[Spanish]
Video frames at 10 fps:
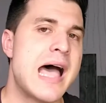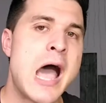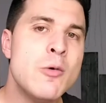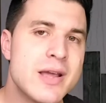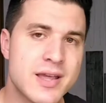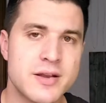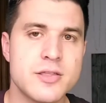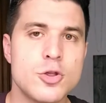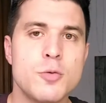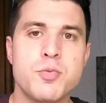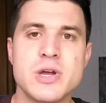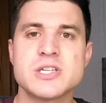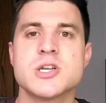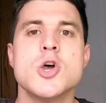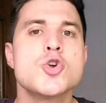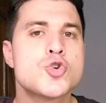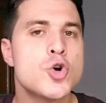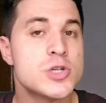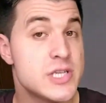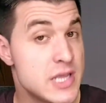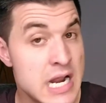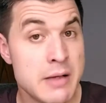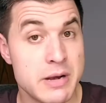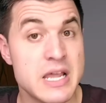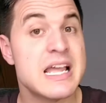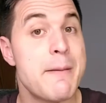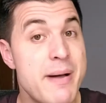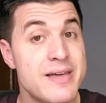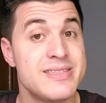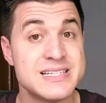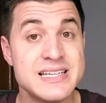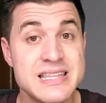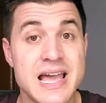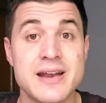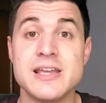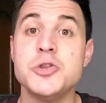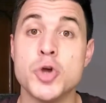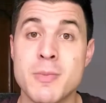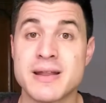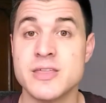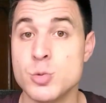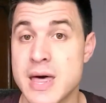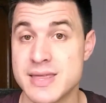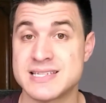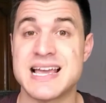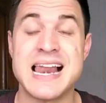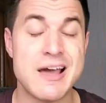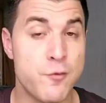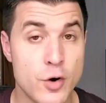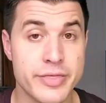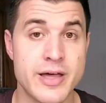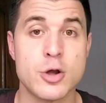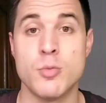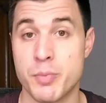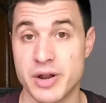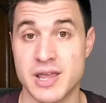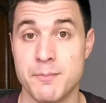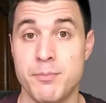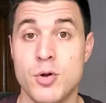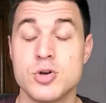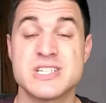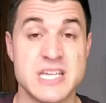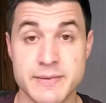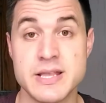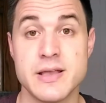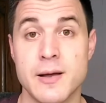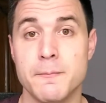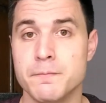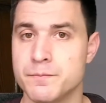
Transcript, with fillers: a un ejército pues considerable capaz de sitiar y tomar ciudades a la fuerza, como por ejemplo Sevilla.